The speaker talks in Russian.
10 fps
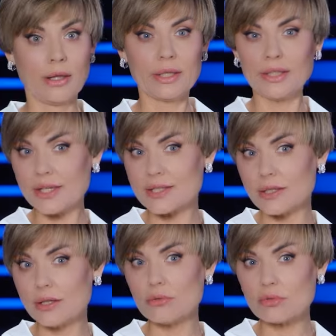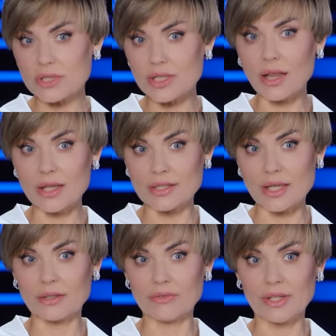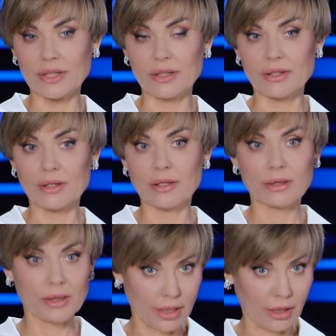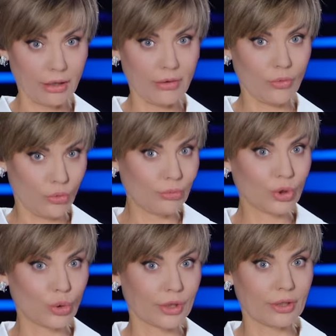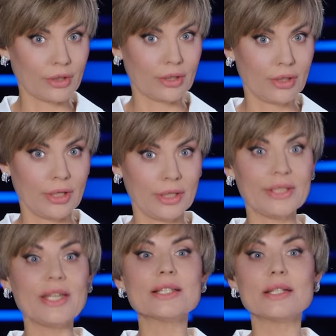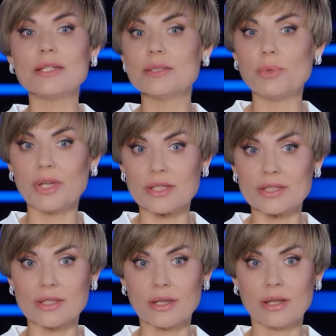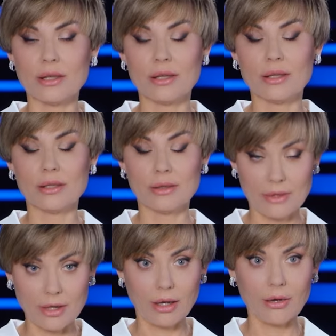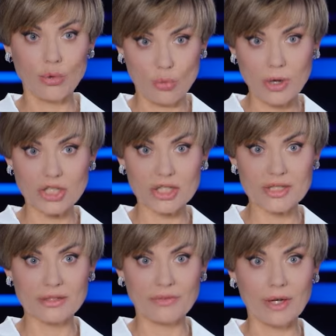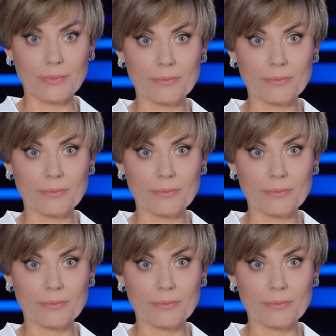Есть ли усталость от войны? Да, у многих. Есть ли депрессия? Да, у большинства.